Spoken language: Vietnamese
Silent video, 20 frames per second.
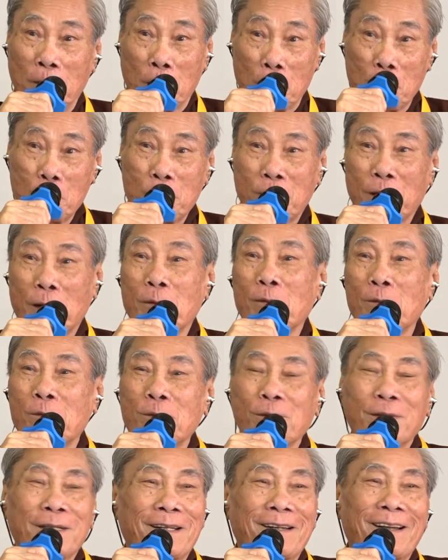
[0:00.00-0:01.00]
mà hiểu sâu
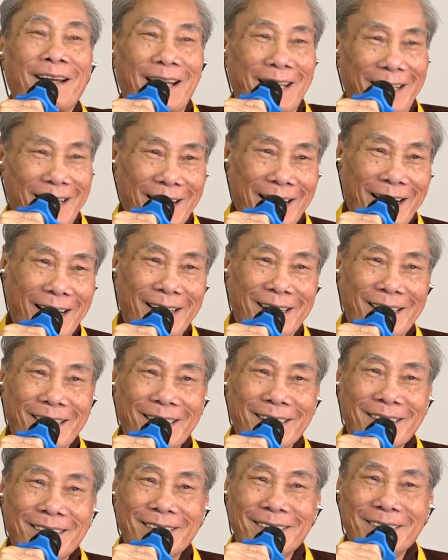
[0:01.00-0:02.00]
thì nó lại khác,
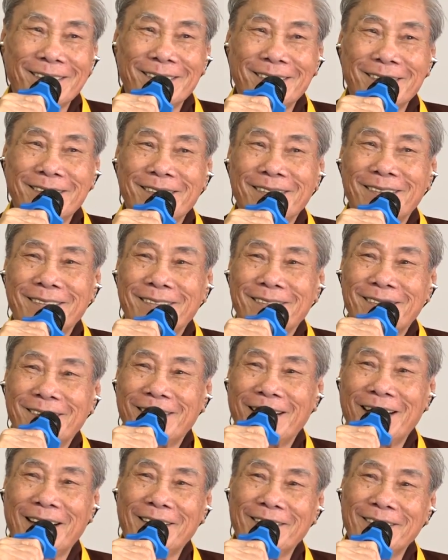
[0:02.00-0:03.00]

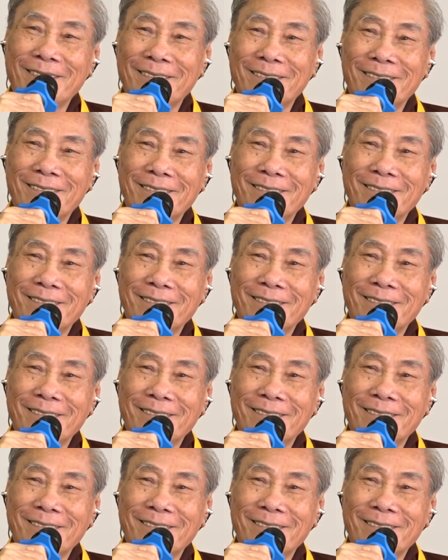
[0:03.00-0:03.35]
thấy không?